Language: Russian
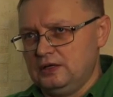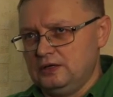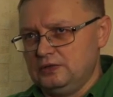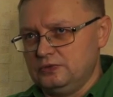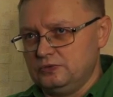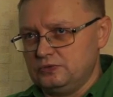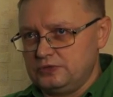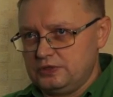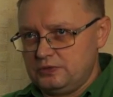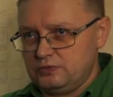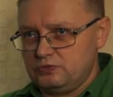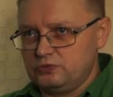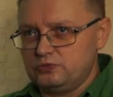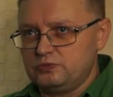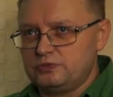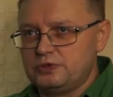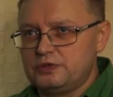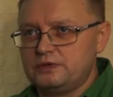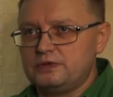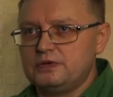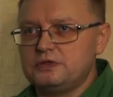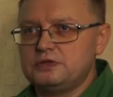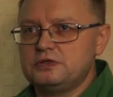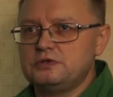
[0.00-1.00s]
Ну, я буду
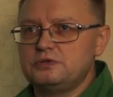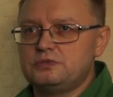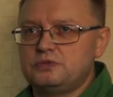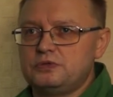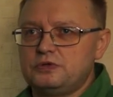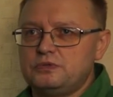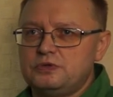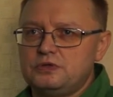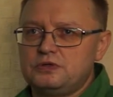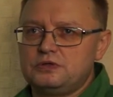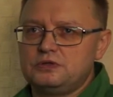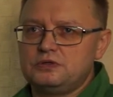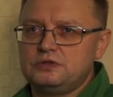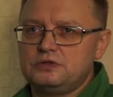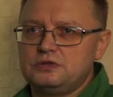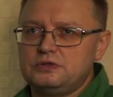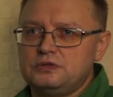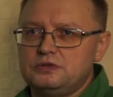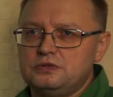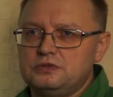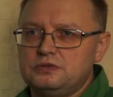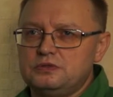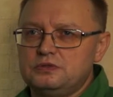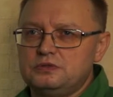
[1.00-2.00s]
приводить примеры,
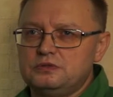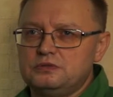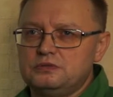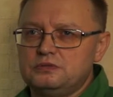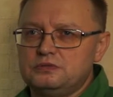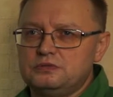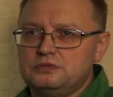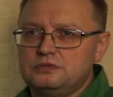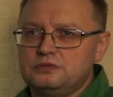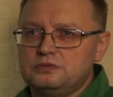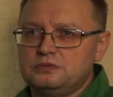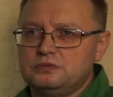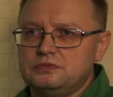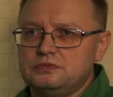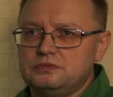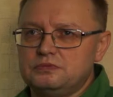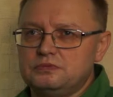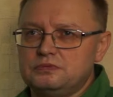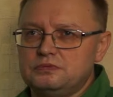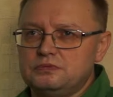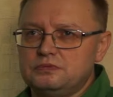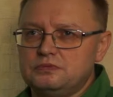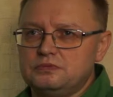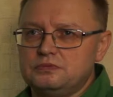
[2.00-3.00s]
э,
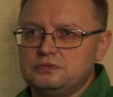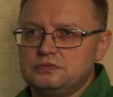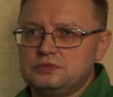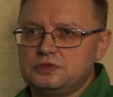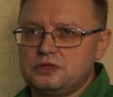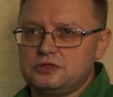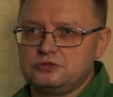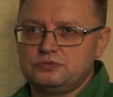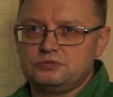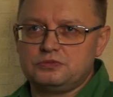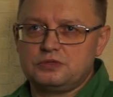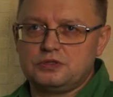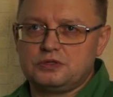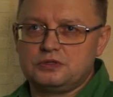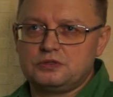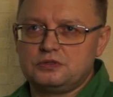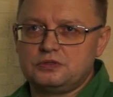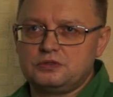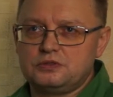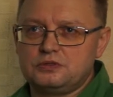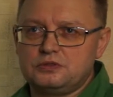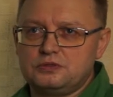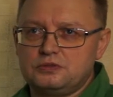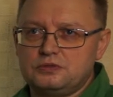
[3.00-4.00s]
скажем
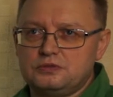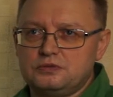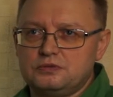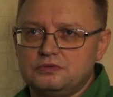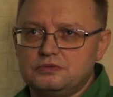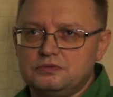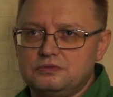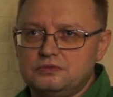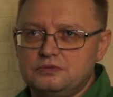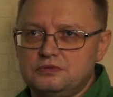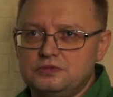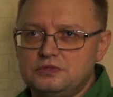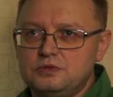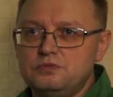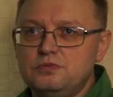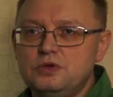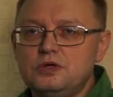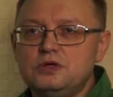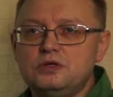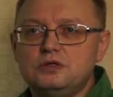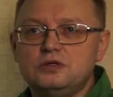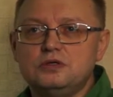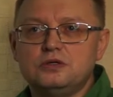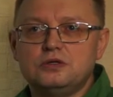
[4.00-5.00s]
так, э,
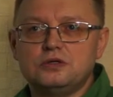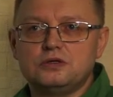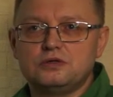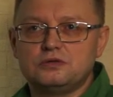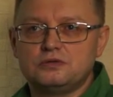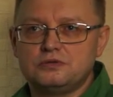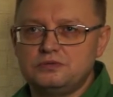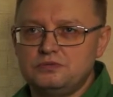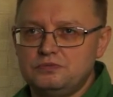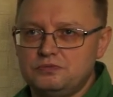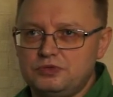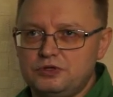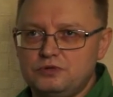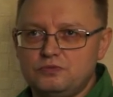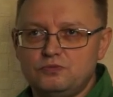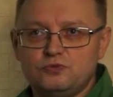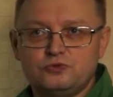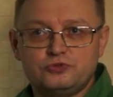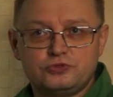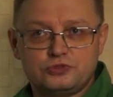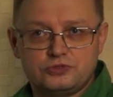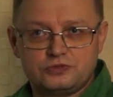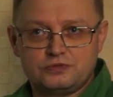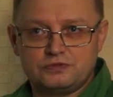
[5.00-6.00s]
семейные
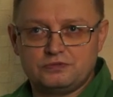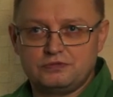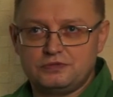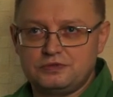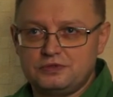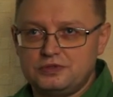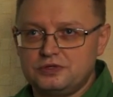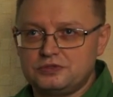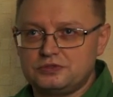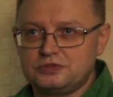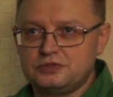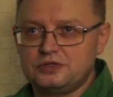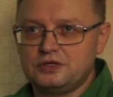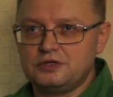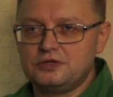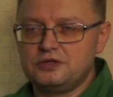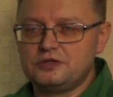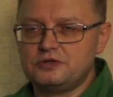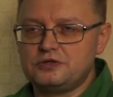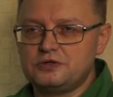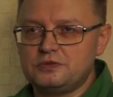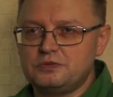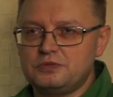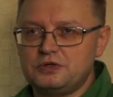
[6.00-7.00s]
преимущественно даже да,
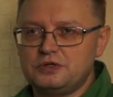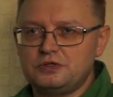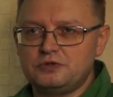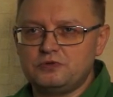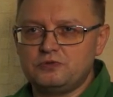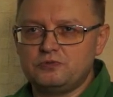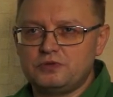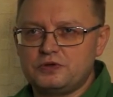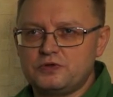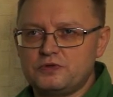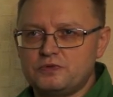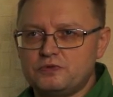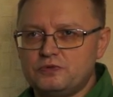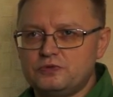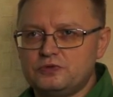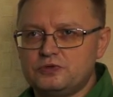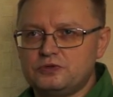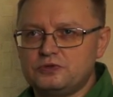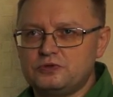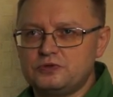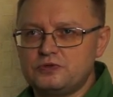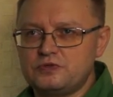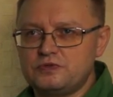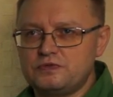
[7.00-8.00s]
для семейного
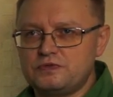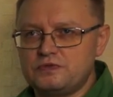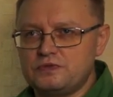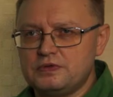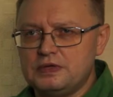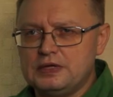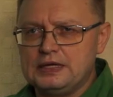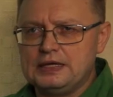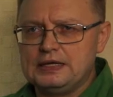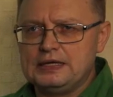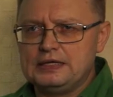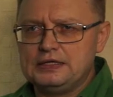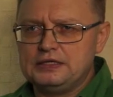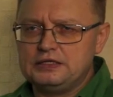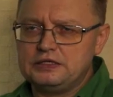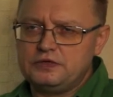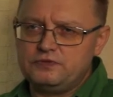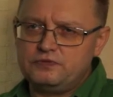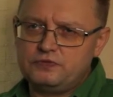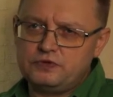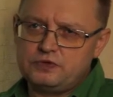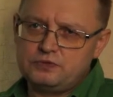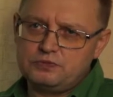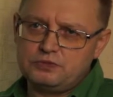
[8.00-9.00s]
просмотра. То есть
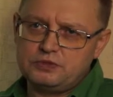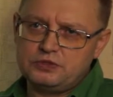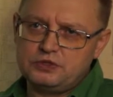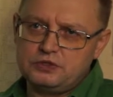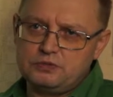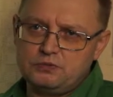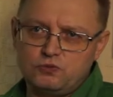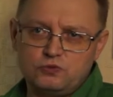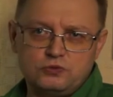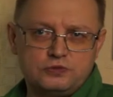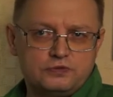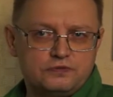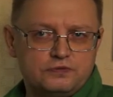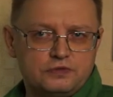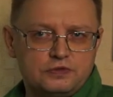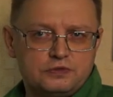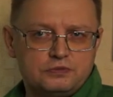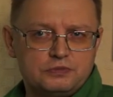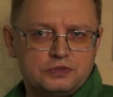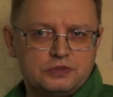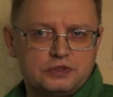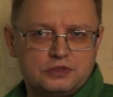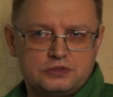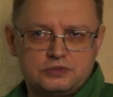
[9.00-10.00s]
те фильмы или
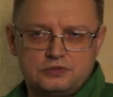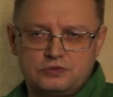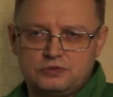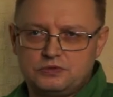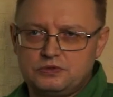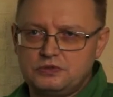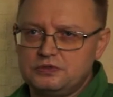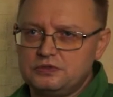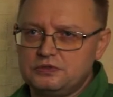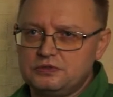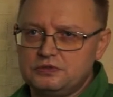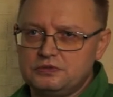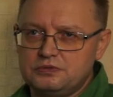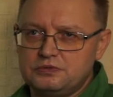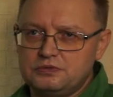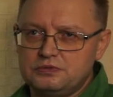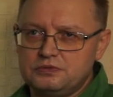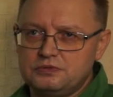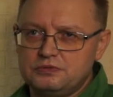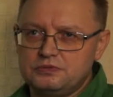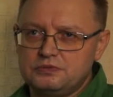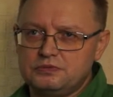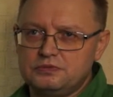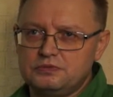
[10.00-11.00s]
мультфильмы, которые
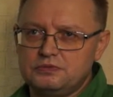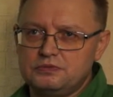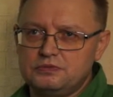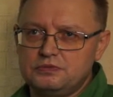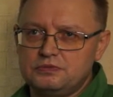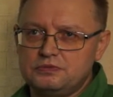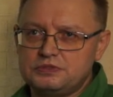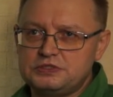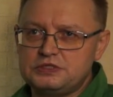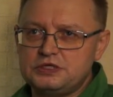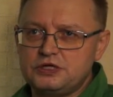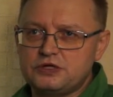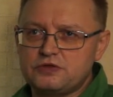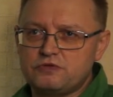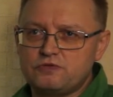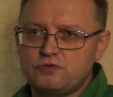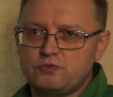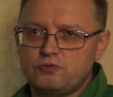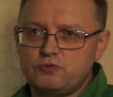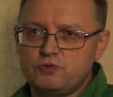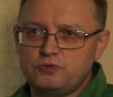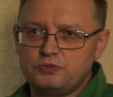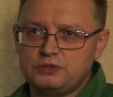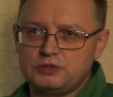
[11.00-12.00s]
э, с детства
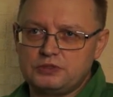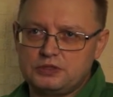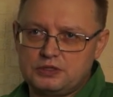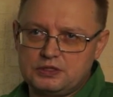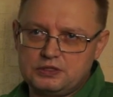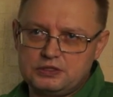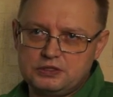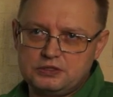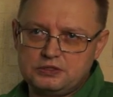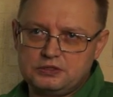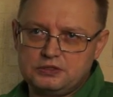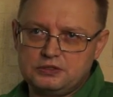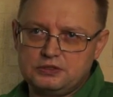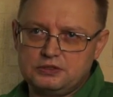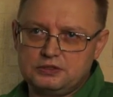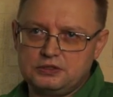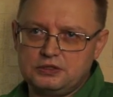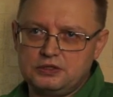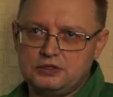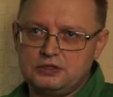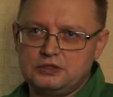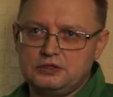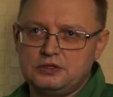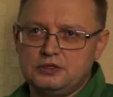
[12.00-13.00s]
помнят родители
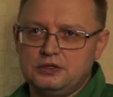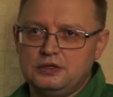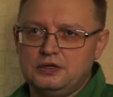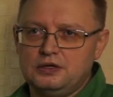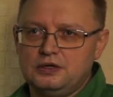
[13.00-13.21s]
или